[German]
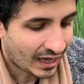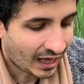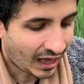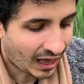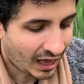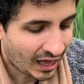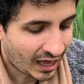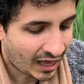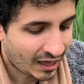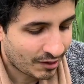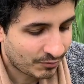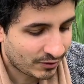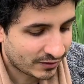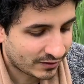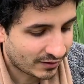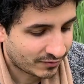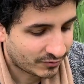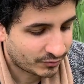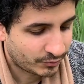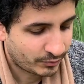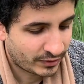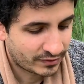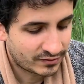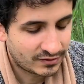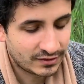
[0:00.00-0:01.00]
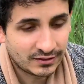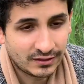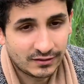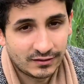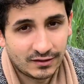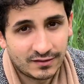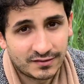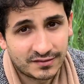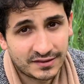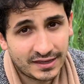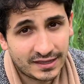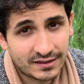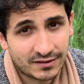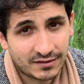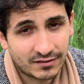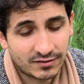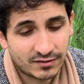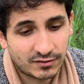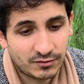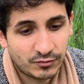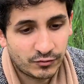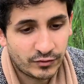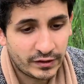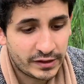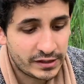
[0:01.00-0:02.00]
aber das passiert in den
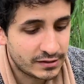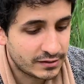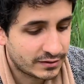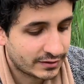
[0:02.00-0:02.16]
seltensten Fällen.